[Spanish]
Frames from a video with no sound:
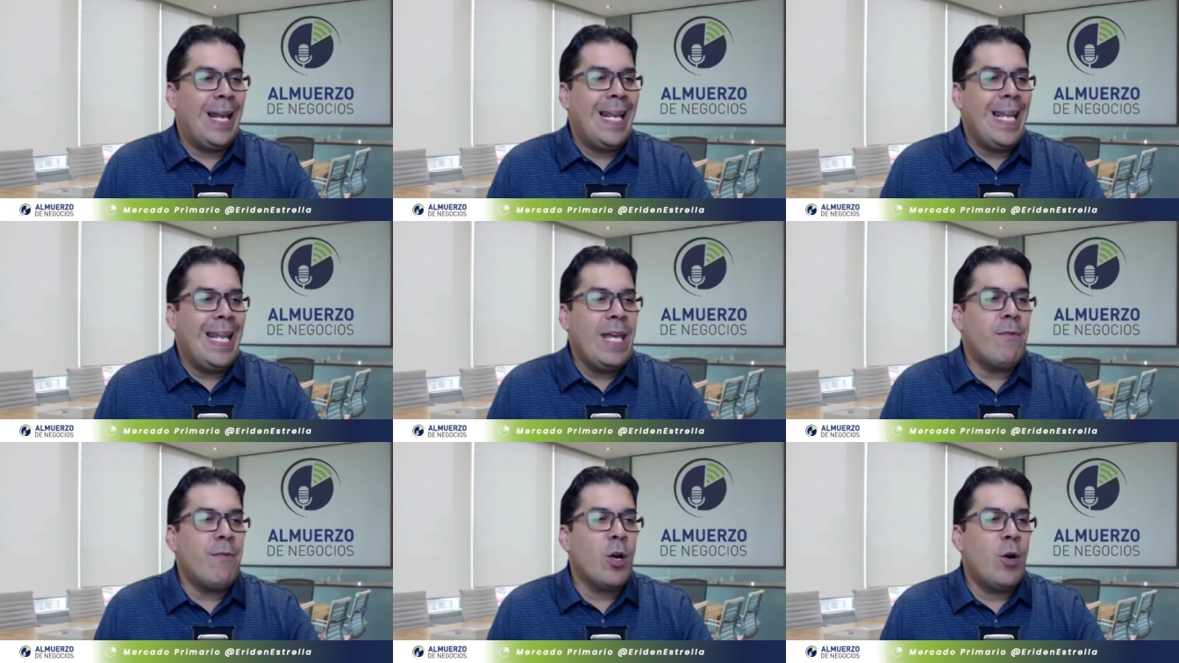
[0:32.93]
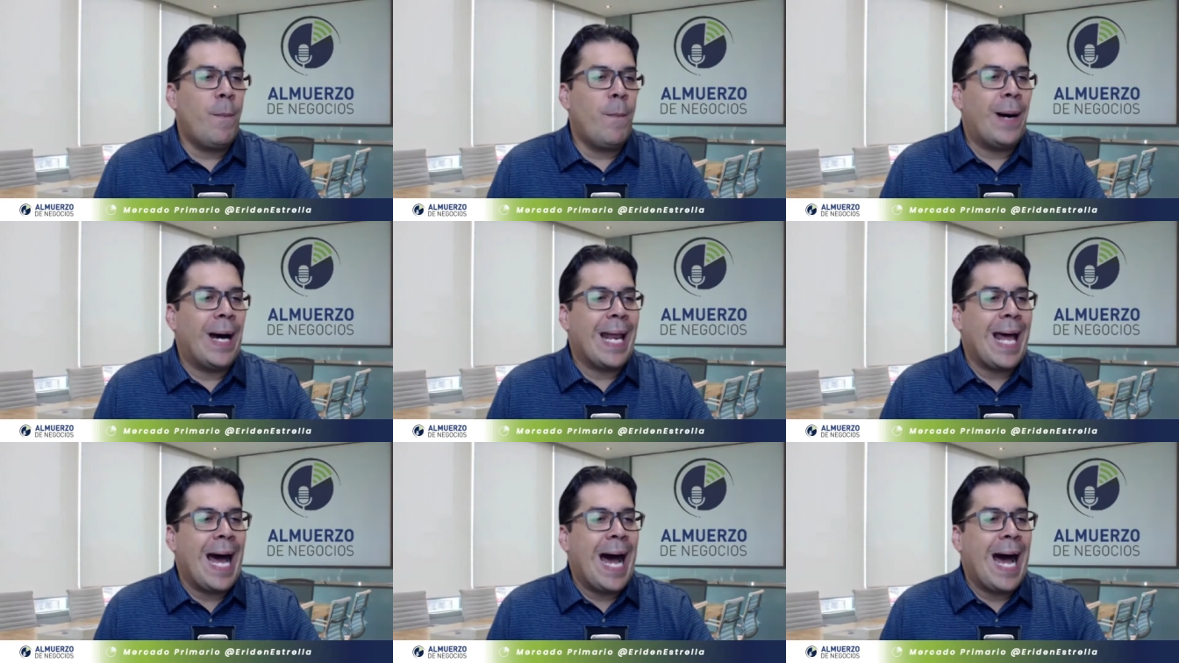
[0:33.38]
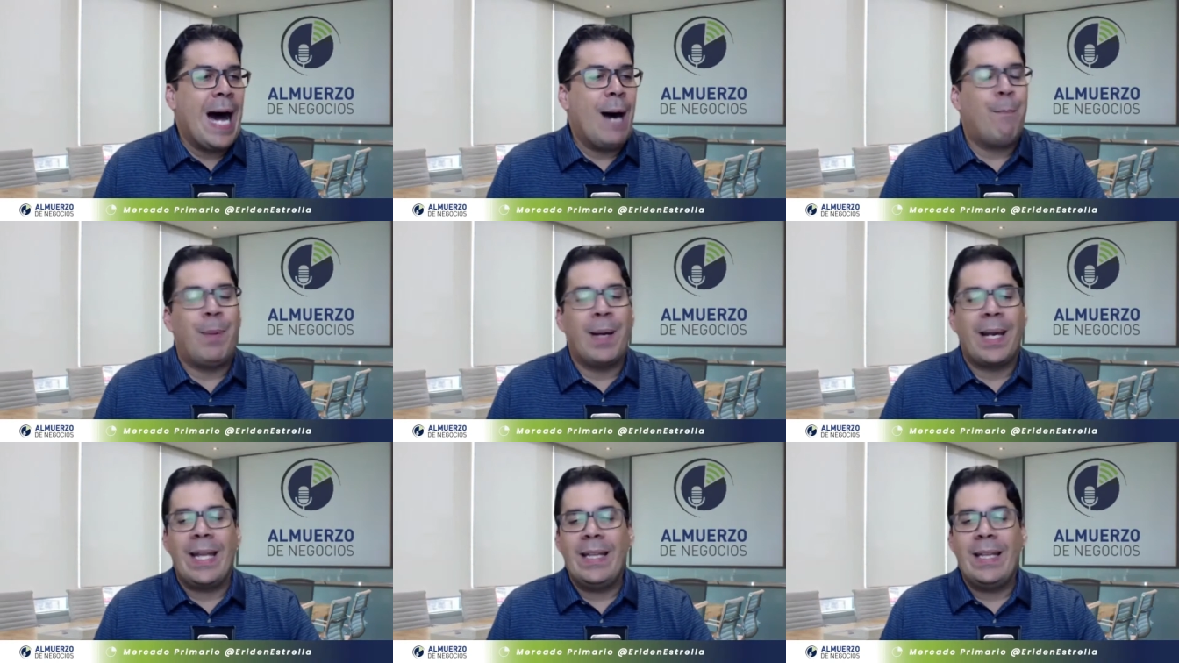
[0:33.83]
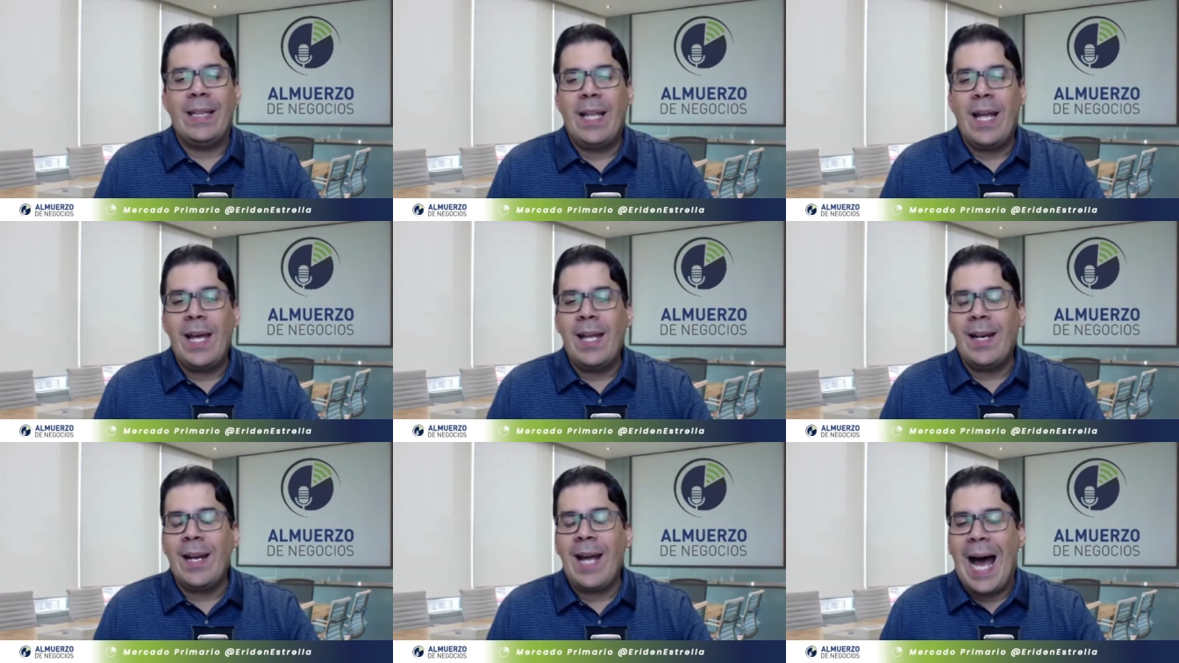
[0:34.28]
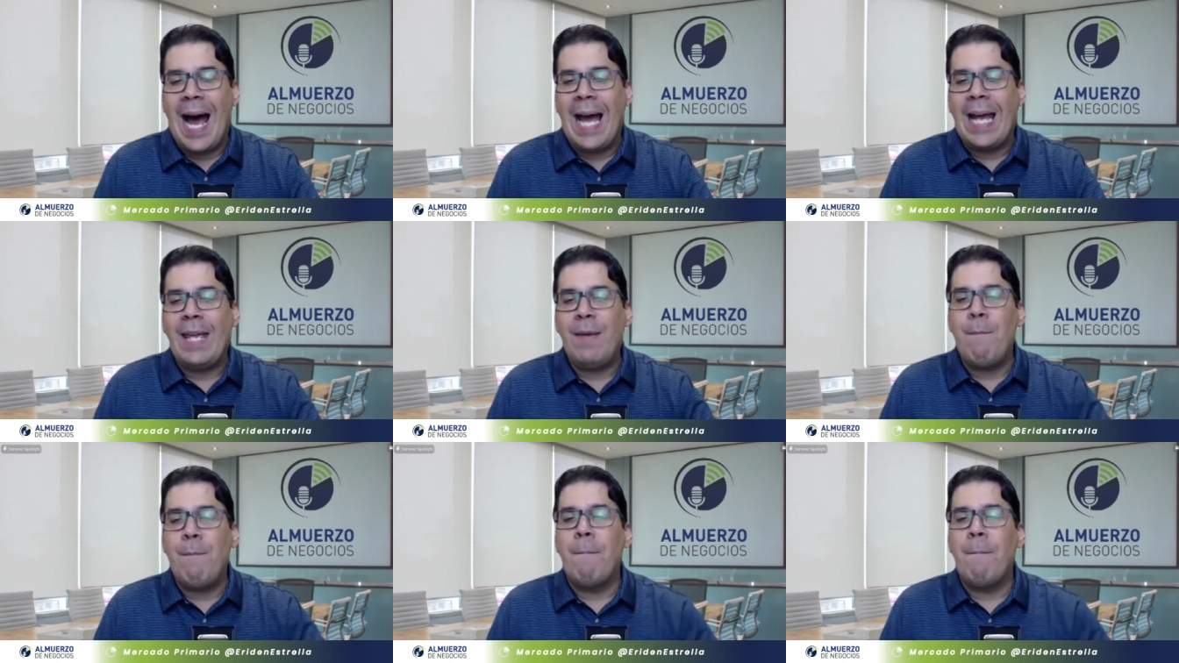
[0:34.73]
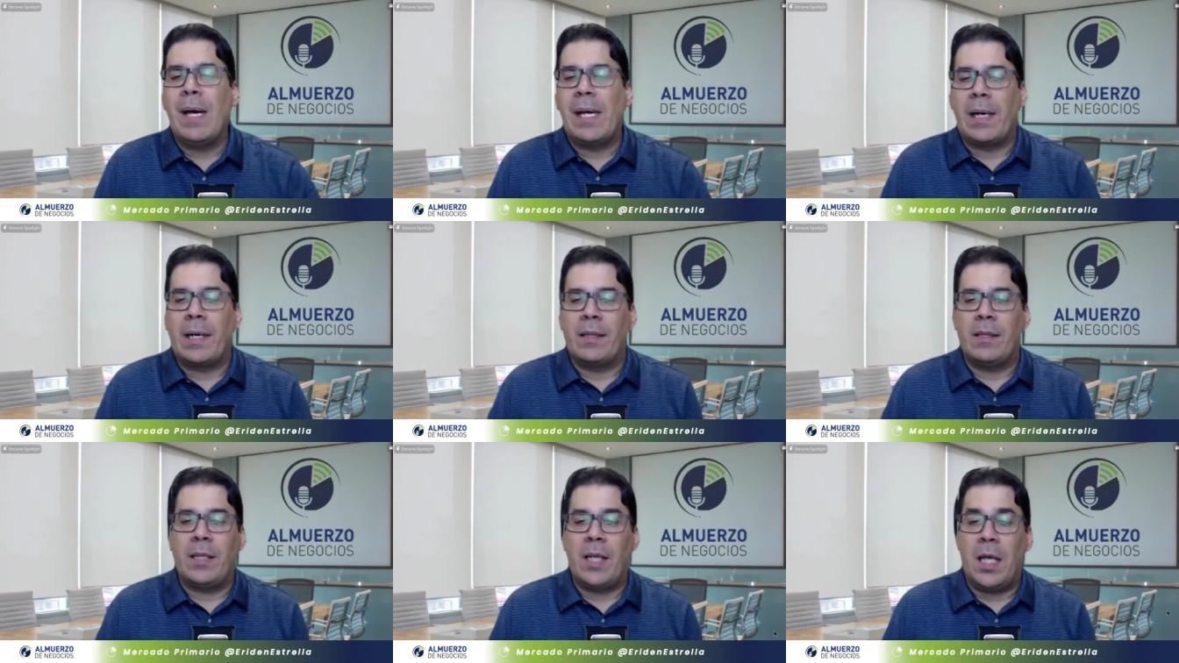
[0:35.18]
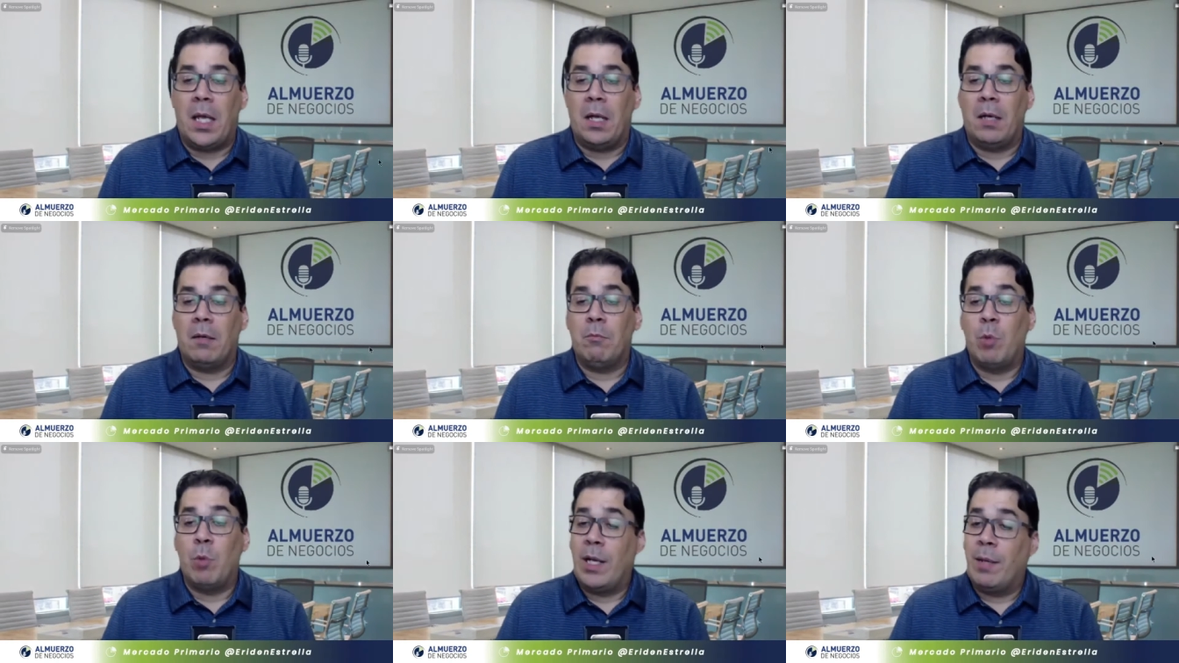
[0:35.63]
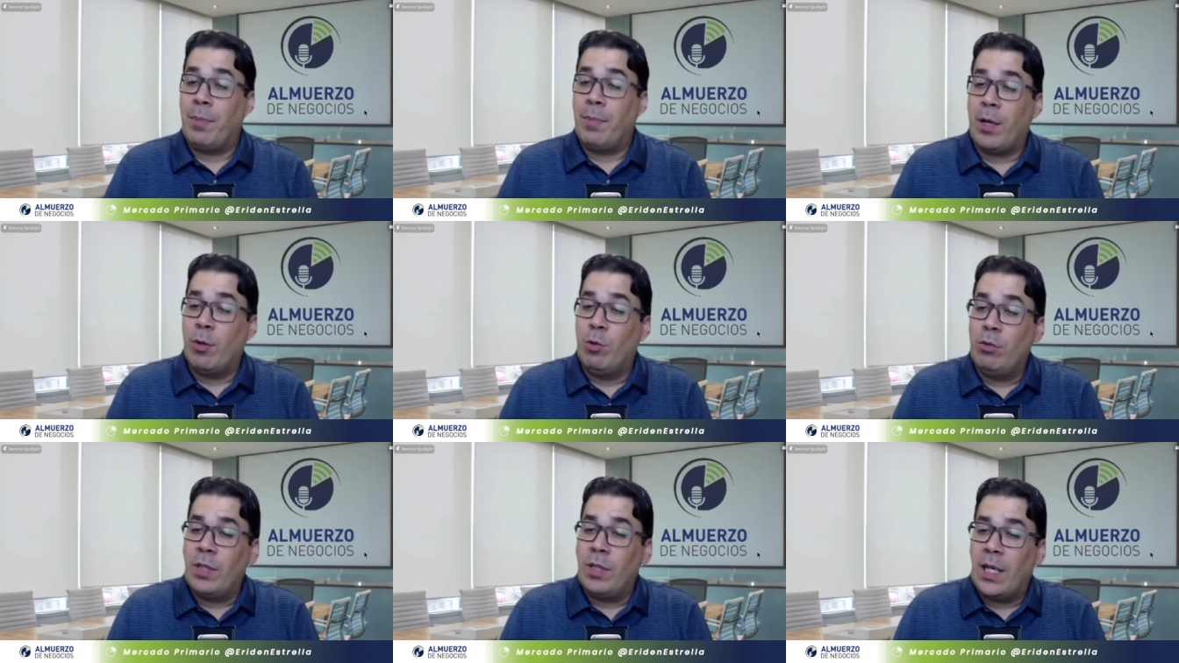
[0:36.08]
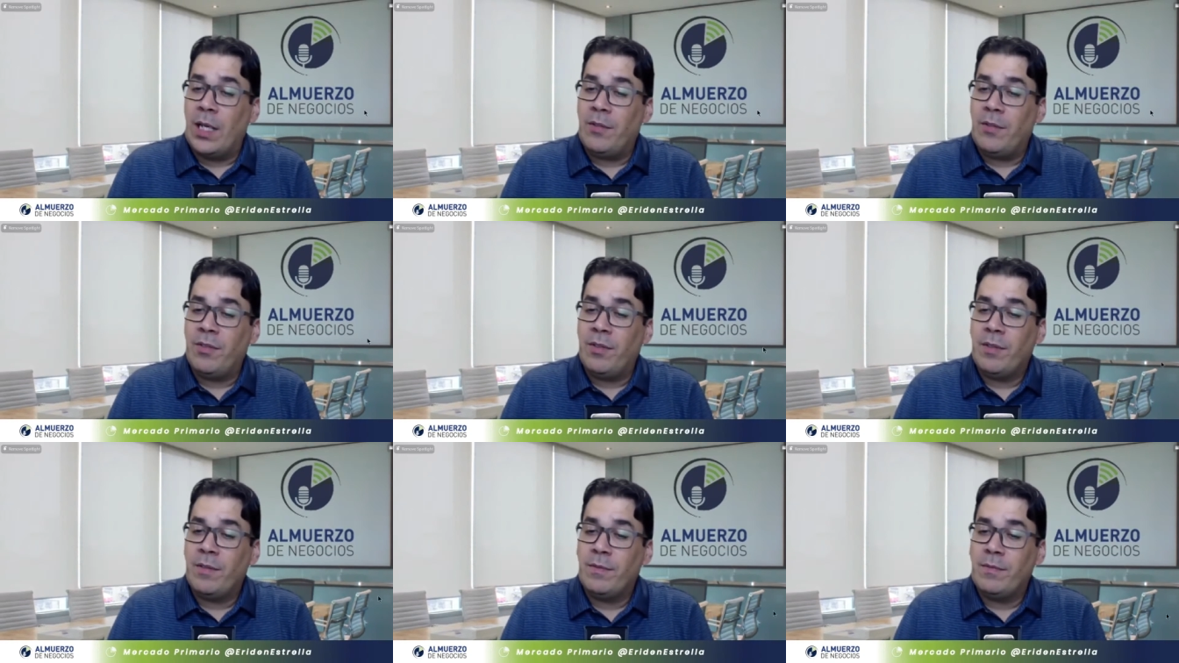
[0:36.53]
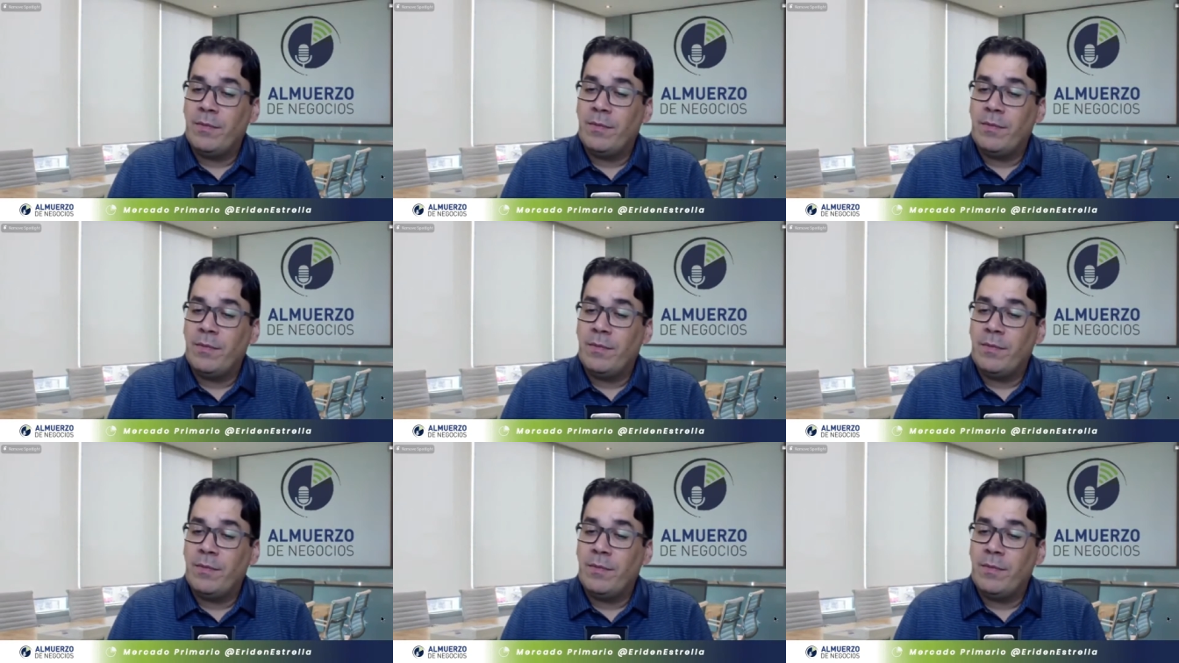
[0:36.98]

libro para aprender a invertir. Buena pregunta es.